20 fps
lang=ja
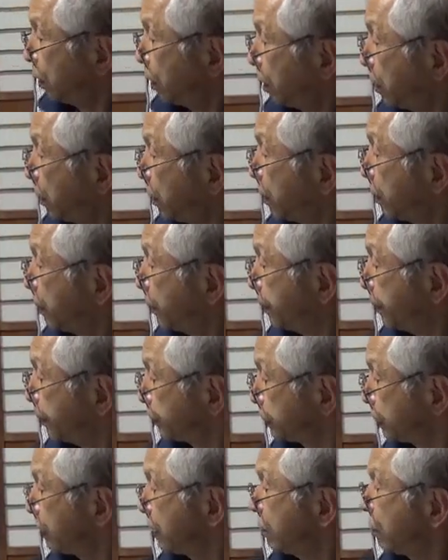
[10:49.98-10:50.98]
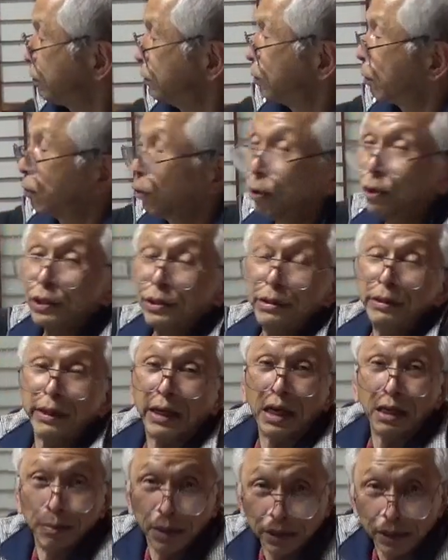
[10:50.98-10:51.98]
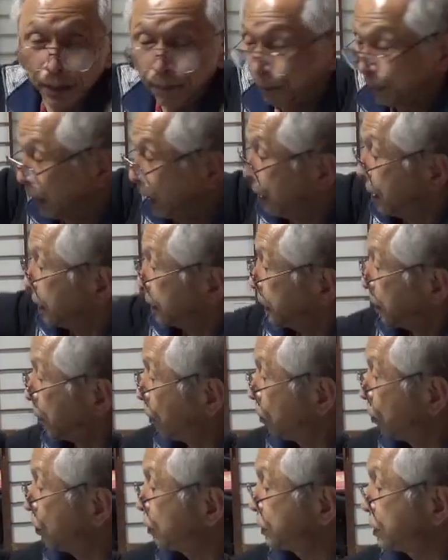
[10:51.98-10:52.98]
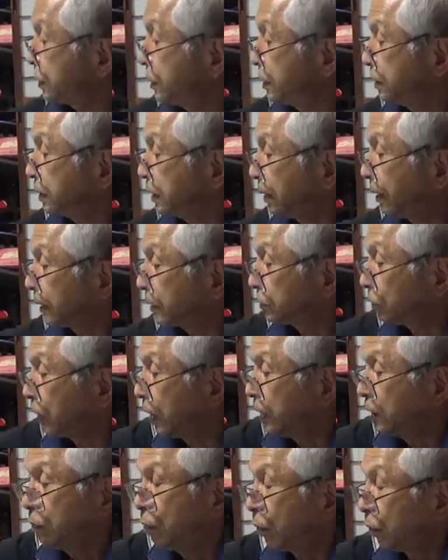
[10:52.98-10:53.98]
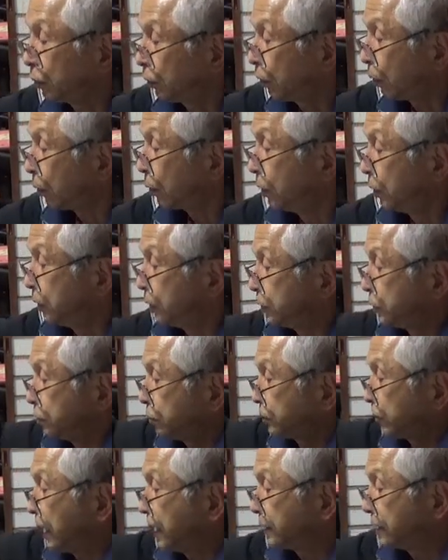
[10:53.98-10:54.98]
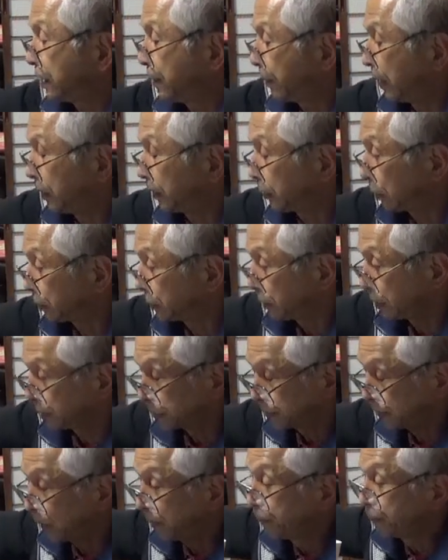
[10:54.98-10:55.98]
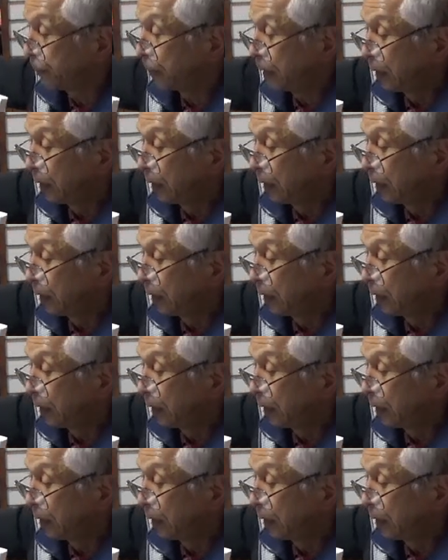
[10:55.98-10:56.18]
おそれは4のこのシリーズで書きましたでこのシリーズではそれ以降の集大成版としてですね、